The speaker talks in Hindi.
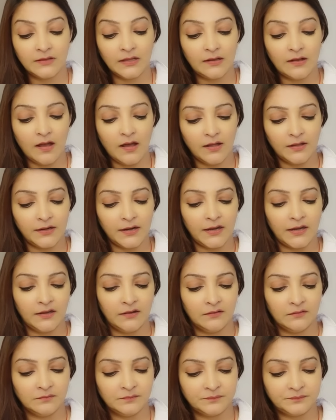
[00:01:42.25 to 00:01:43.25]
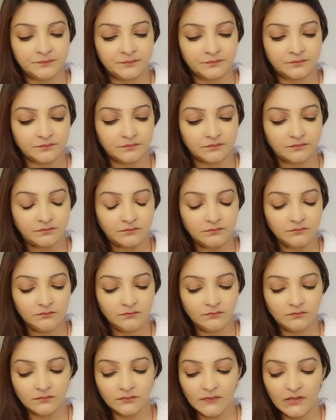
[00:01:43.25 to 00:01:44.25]
दिखा रहे हैं
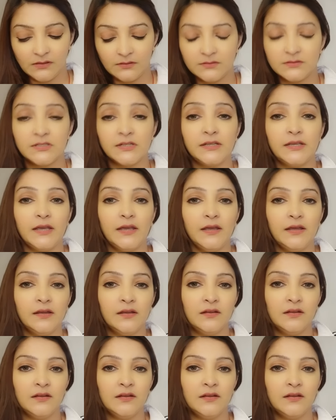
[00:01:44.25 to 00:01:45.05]
ठीक है